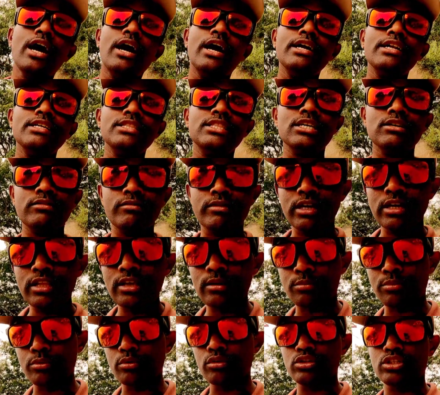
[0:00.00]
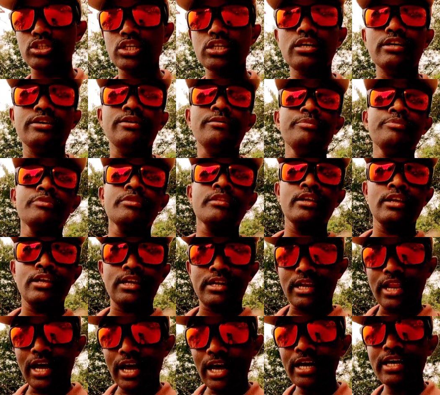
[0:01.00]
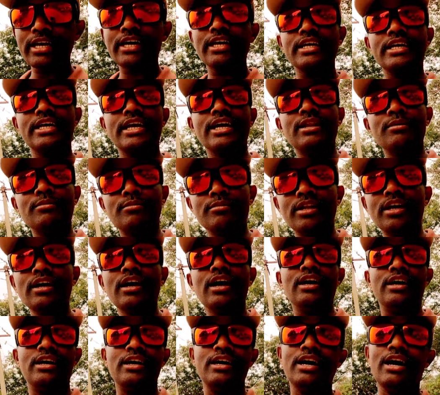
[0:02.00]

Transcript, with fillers: சொல்லி அடுத்த வண்டியை பிடிச்சி நாங்கள் கிளம்புனா